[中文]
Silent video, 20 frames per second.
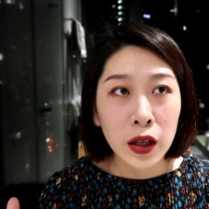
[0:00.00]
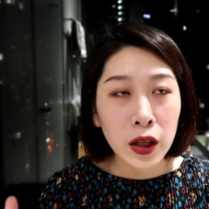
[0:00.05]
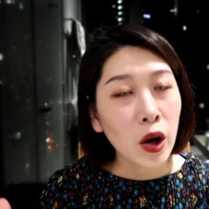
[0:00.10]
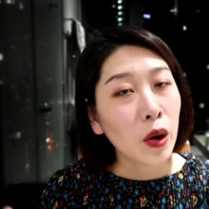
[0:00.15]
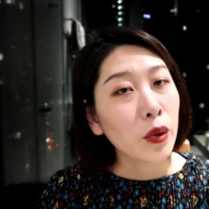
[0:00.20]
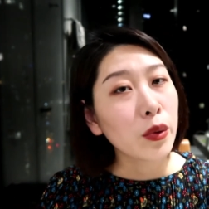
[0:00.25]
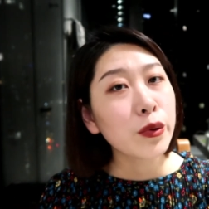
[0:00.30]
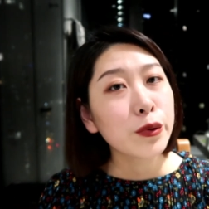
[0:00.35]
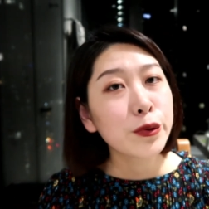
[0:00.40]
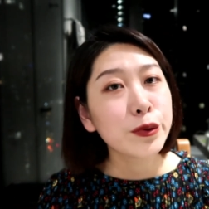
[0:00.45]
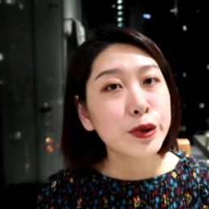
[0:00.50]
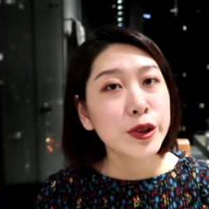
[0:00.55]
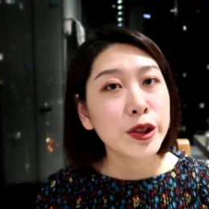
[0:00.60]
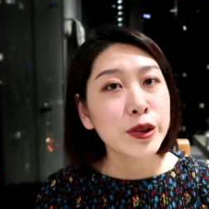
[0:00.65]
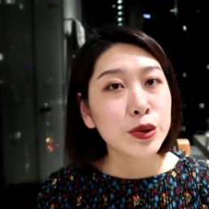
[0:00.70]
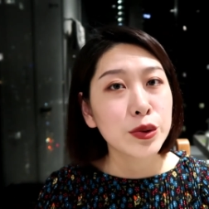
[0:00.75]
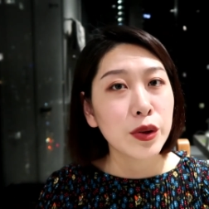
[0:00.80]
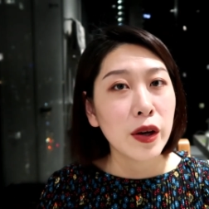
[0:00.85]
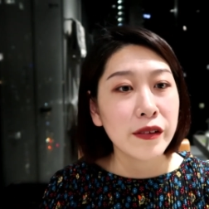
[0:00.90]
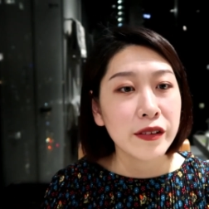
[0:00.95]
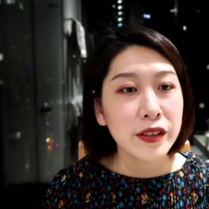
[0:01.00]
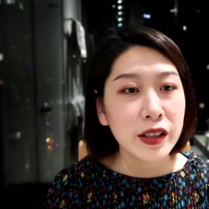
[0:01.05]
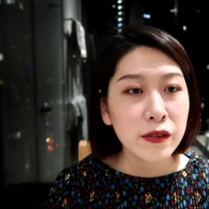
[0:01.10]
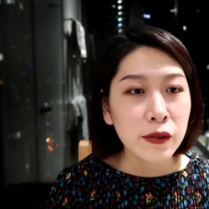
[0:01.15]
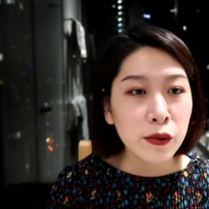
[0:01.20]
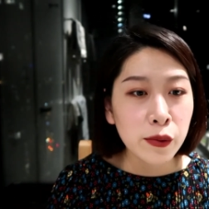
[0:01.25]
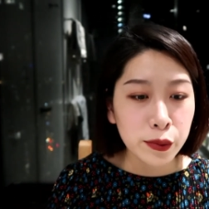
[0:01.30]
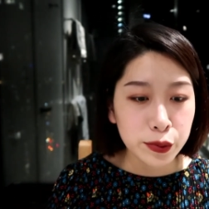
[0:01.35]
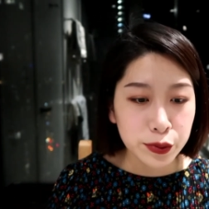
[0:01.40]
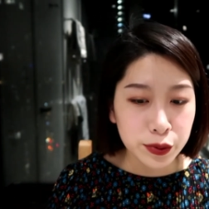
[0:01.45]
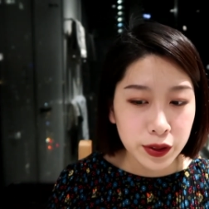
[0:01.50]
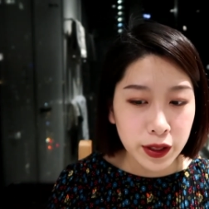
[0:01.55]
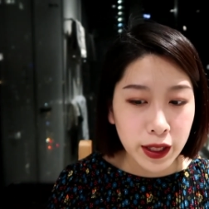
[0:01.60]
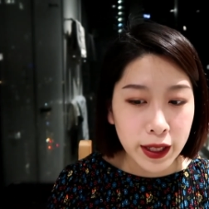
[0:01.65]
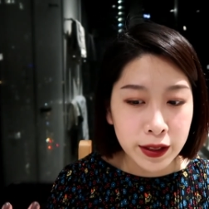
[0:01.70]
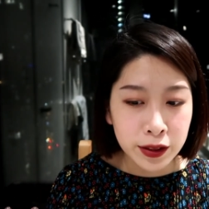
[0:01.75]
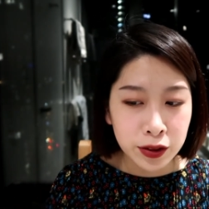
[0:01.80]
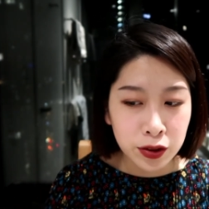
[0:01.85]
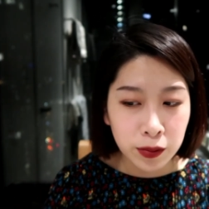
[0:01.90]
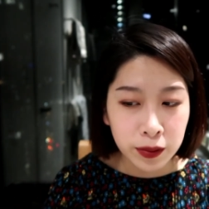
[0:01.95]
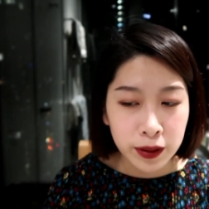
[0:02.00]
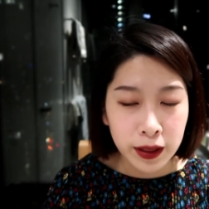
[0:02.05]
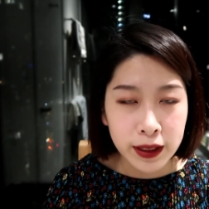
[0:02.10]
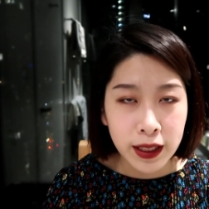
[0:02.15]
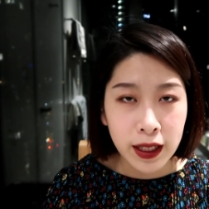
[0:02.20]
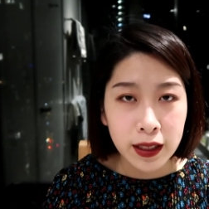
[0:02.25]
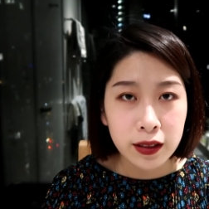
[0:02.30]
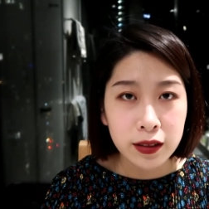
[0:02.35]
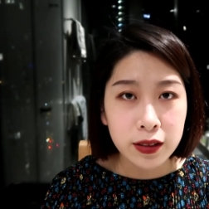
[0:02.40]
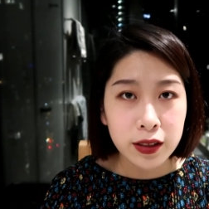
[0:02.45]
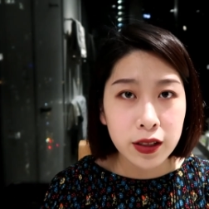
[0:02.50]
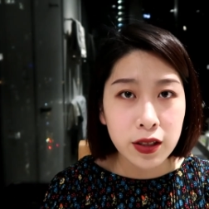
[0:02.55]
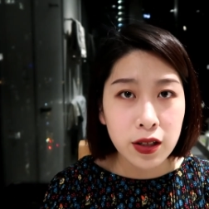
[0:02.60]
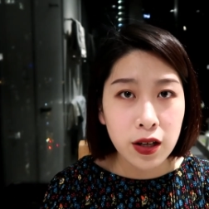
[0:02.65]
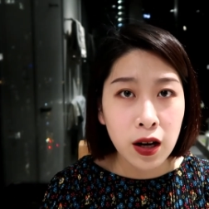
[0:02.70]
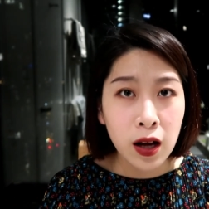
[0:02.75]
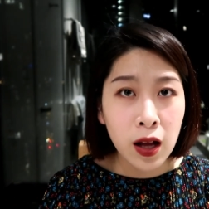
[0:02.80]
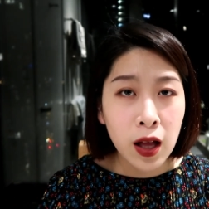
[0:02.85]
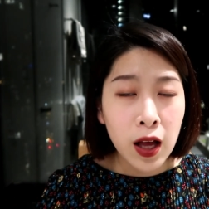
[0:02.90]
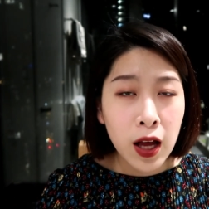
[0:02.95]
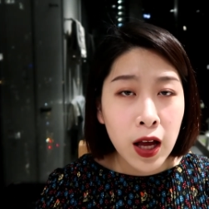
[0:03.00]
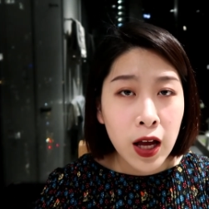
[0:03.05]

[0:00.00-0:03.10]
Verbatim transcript: 考虑入正装的，因为我觉得 Aso 他家的这个